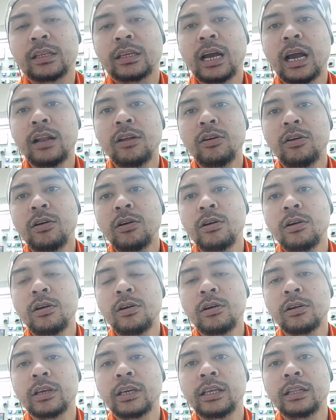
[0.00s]

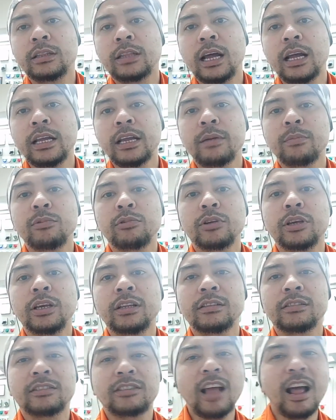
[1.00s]
Kalau kita ya
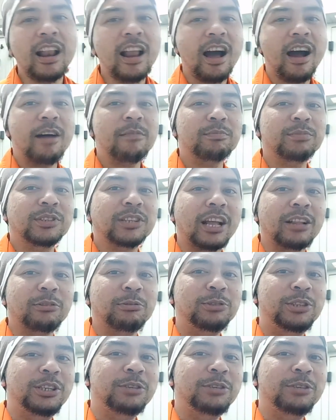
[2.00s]
mungkin salam satu